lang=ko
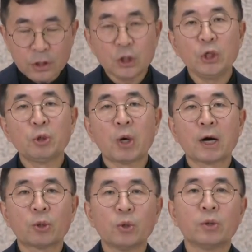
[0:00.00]
뒤로
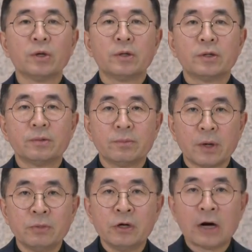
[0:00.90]
하고
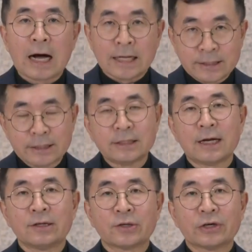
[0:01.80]
머물러
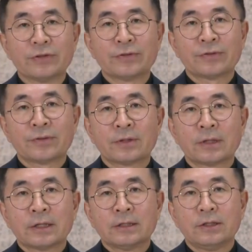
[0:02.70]
앉으시라는 것,
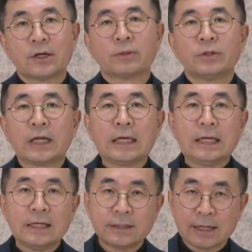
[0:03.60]
여러분들의
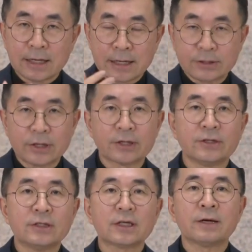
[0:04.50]
일상 안에서의 그런
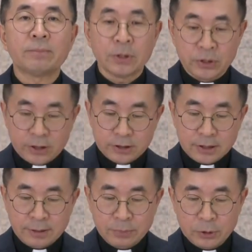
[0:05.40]

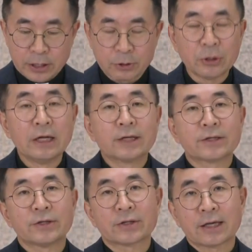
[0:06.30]
시간표대로
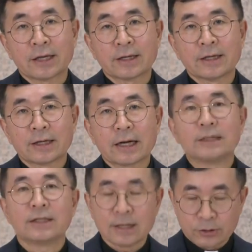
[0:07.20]
그렇게
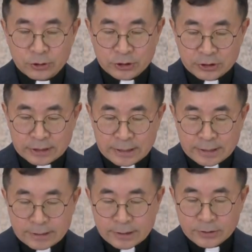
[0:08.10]
가시라는 거죠.
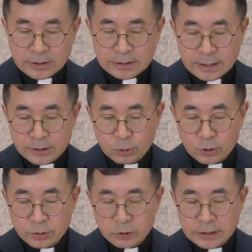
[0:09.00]
그래서 이사야서
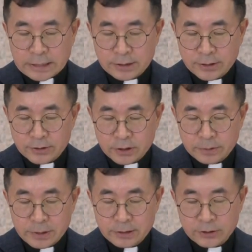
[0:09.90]
55장 1절에서
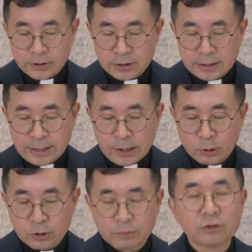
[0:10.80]
11절, 이
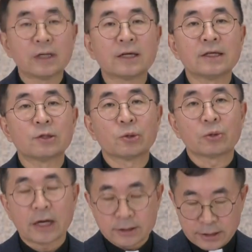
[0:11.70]
내용도 묵상기도로
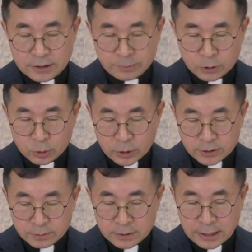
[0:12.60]
같이 하시면
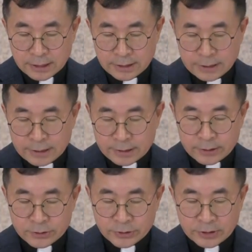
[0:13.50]
좋겠습니다.
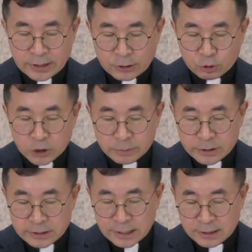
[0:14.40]
그래서
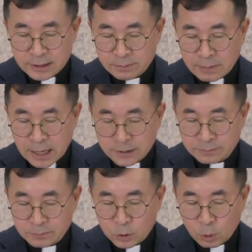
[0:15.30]
주님을 찾는
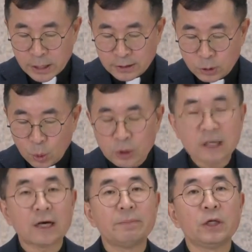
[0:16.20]
마음 또한
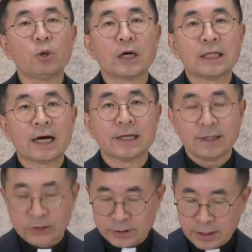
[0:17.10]
용기가 필요하다,
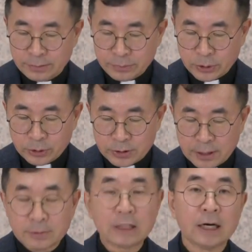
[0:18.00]
이런 표현을
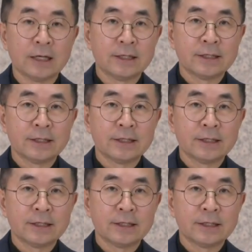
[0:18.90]
합니다.